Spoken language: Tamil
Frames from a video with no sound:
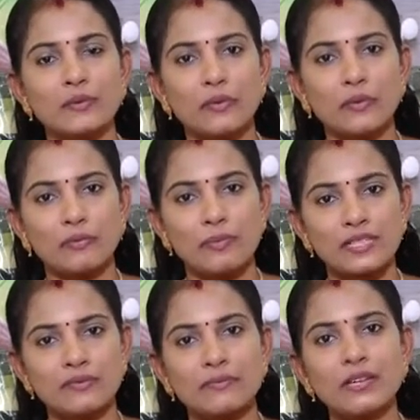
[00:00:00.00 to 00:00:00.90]
இப்போது
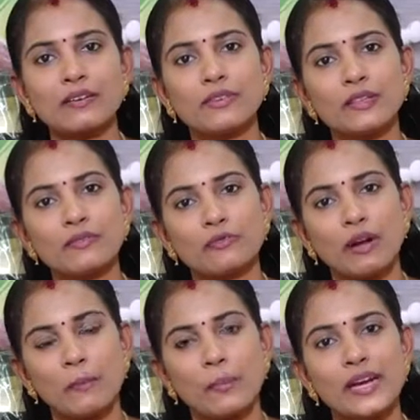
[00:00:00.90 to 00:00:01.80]
பிரெஸ்ட் மில்க் வந்து
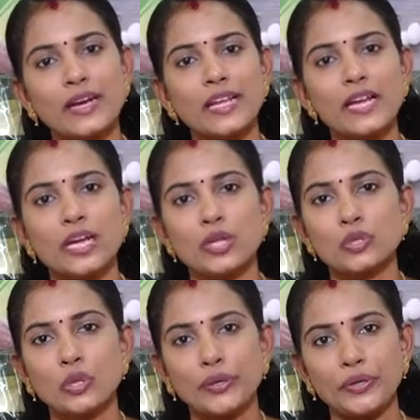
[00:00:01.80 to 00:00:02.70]
கம்ப்ளீட்லி
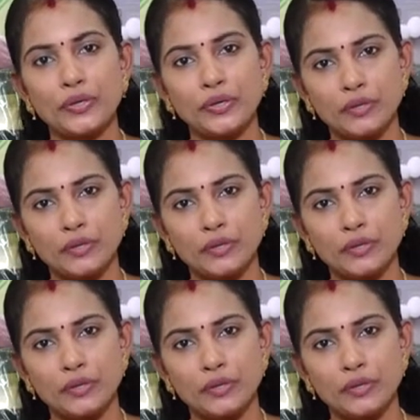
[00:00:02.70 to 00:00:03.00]
இல்லைன்னு சொல்லிட்டு